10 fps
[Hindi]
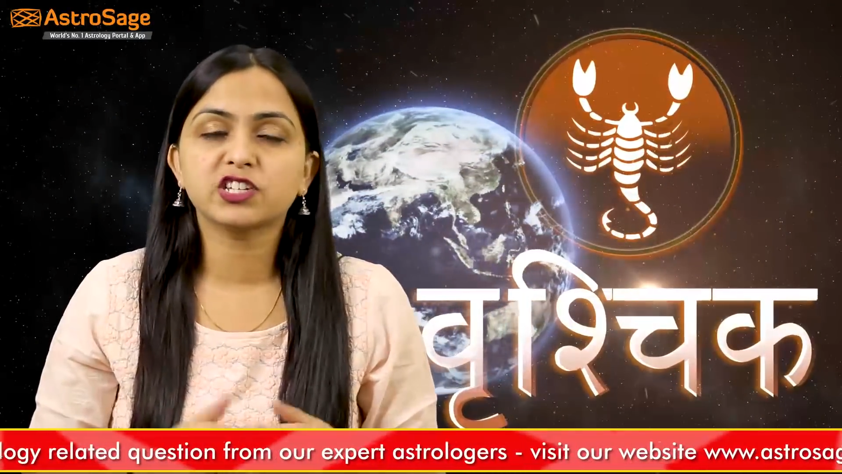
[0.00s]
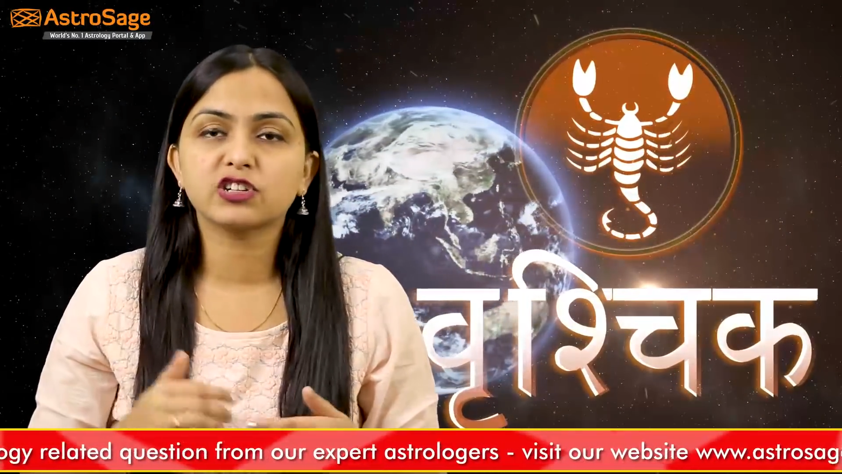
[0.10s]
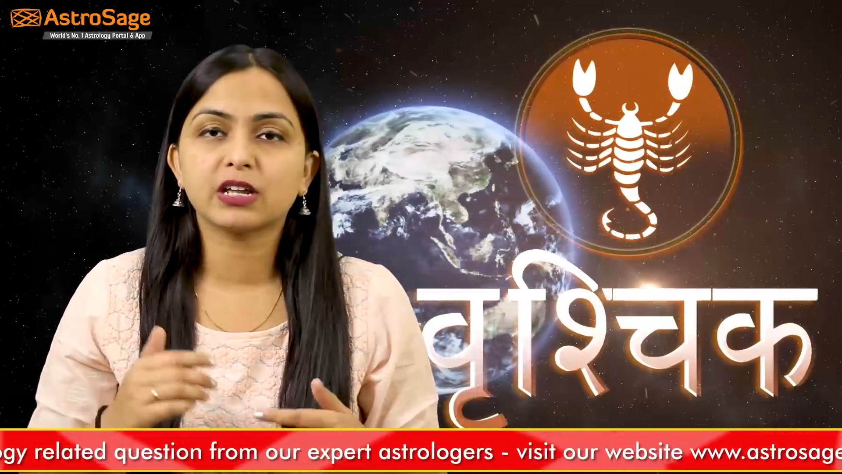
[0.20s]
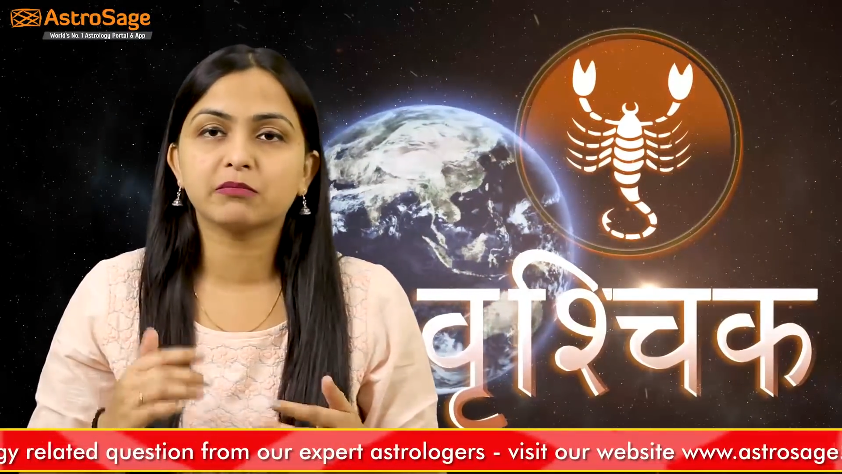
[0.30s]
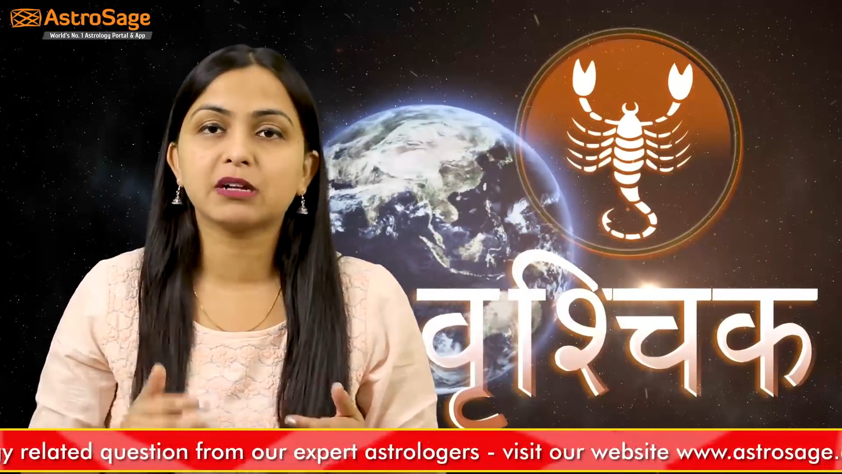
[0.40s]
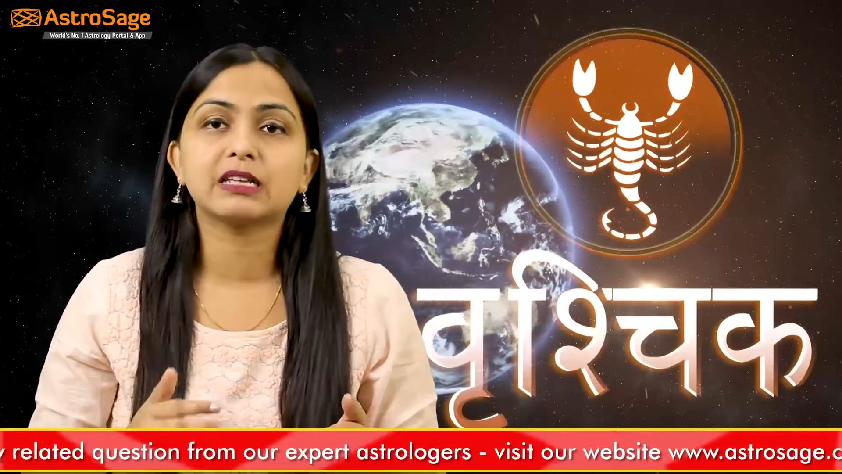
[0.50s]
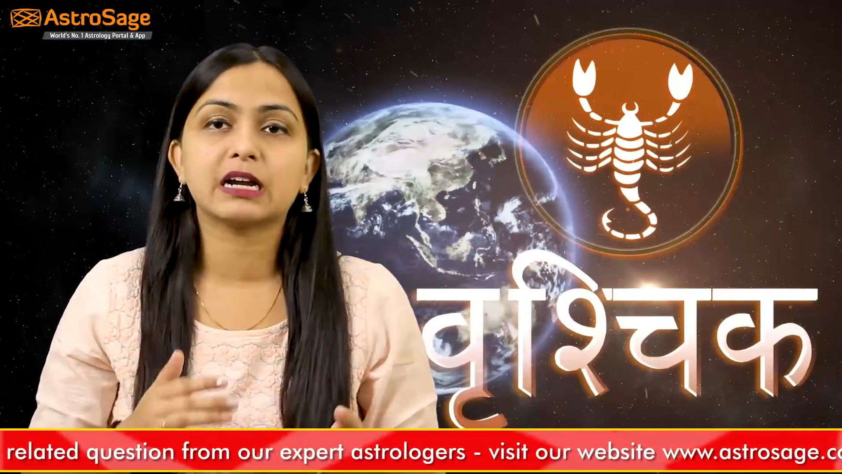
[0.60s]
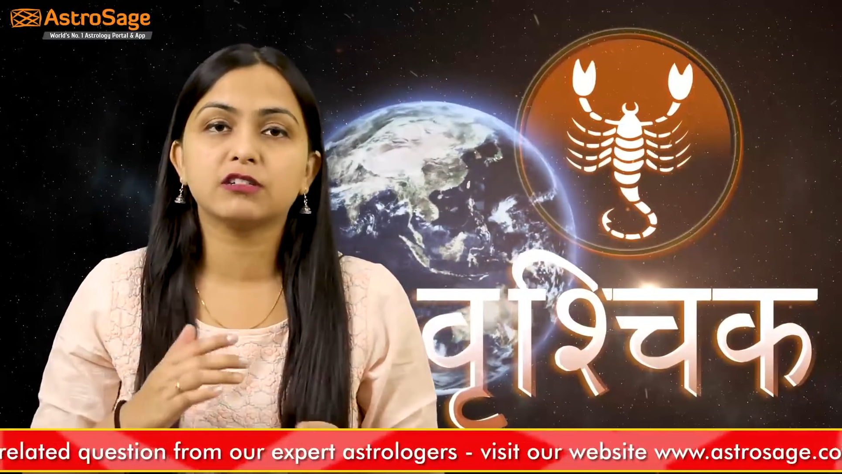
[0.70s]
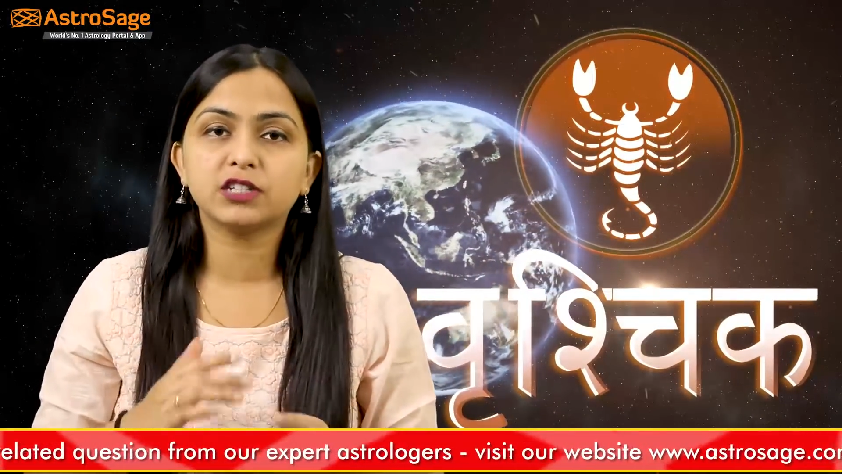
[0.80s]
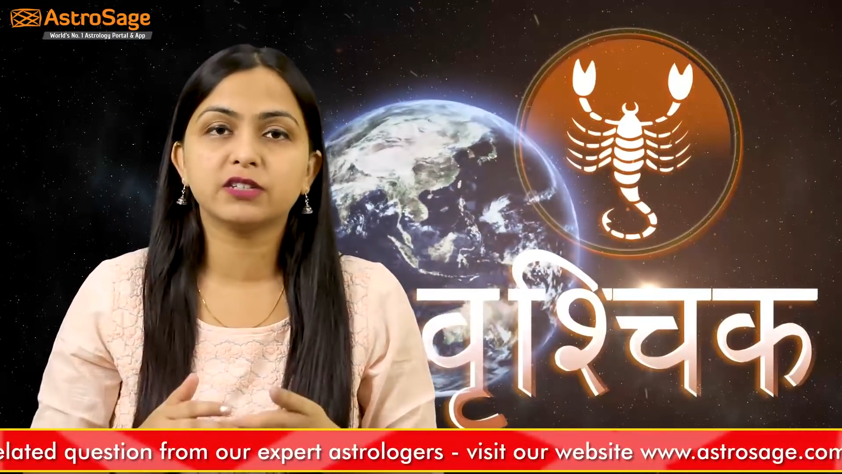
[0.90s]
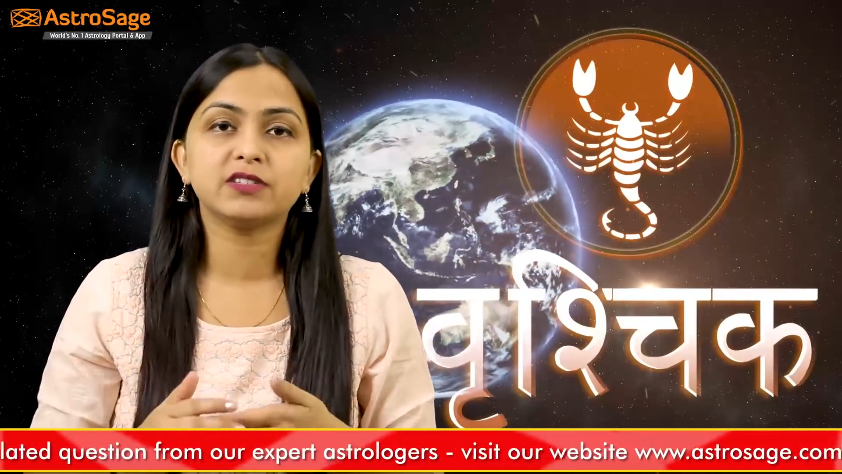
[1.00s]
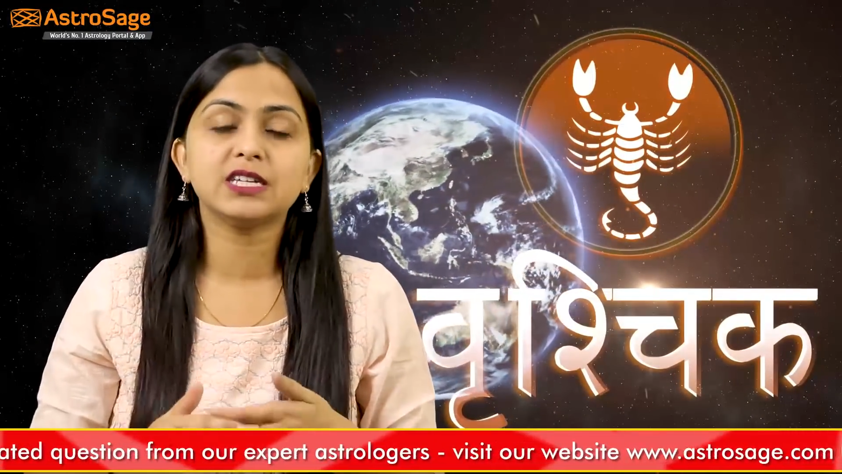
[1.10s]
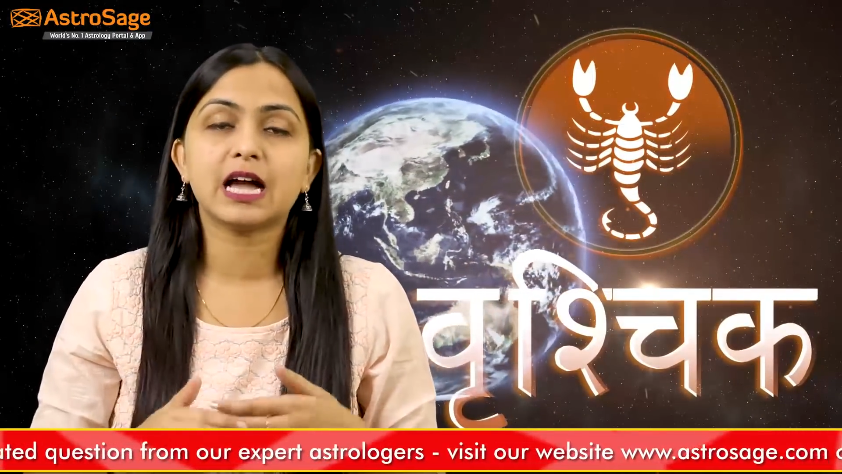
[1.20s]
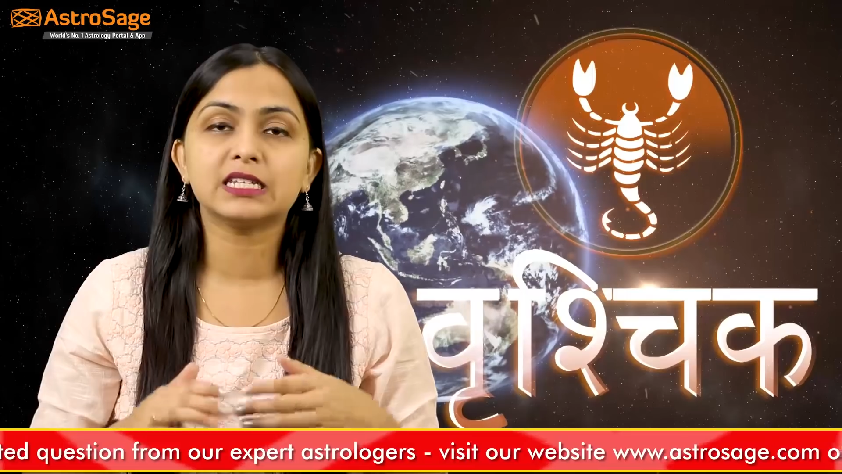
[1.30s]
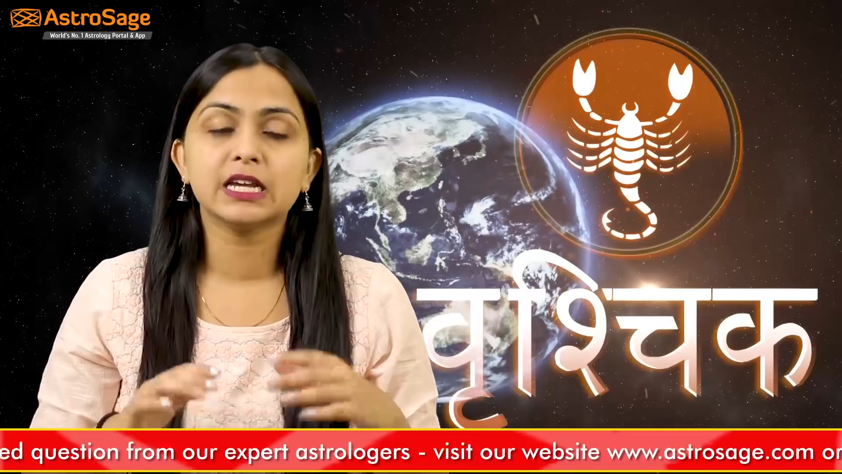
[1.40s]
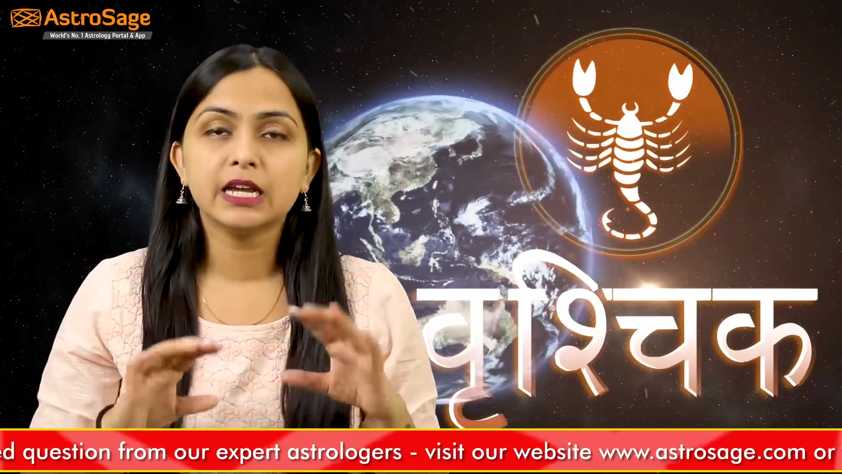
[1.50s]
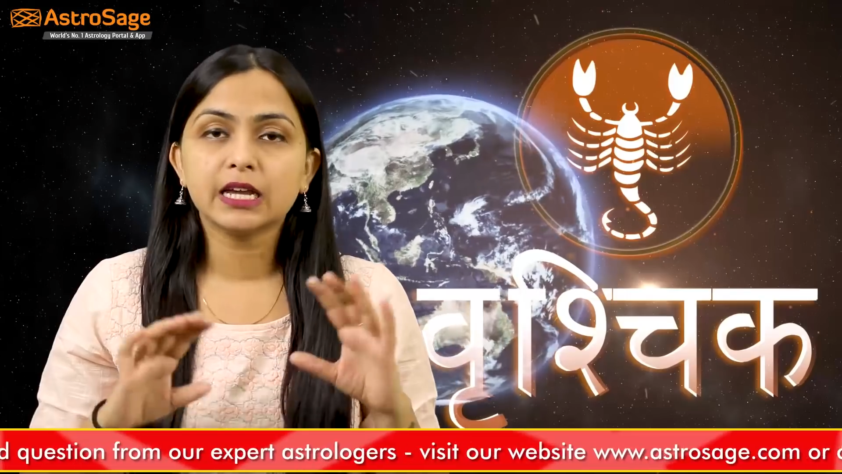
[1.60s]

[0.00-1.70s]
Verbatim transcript: रचनात्मकता क्रिएटिविटी आज